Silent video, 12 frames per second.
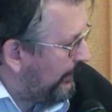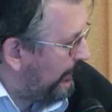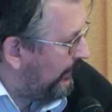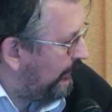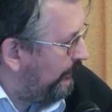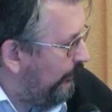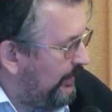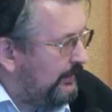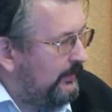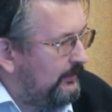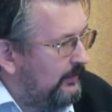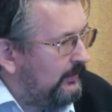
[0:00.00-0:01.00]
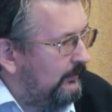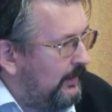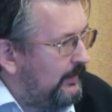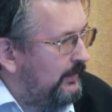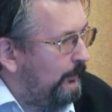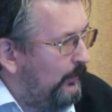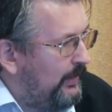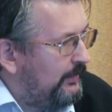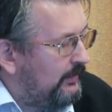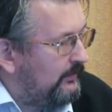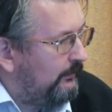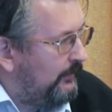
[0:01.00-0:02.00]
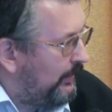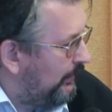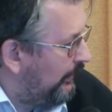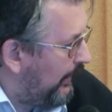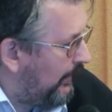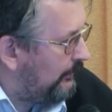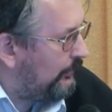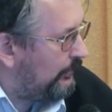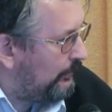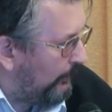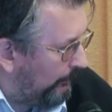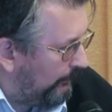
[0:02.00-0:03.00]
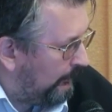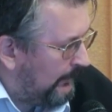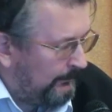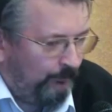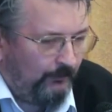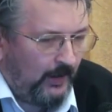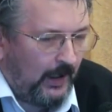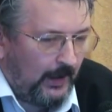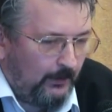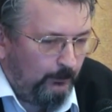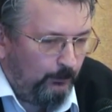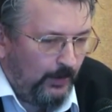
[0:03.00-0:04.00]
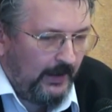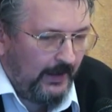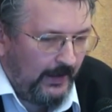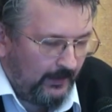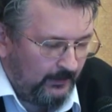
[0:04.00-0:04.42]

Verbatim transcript: И этот месяц называется месяц выхода отцов, Аббаэ.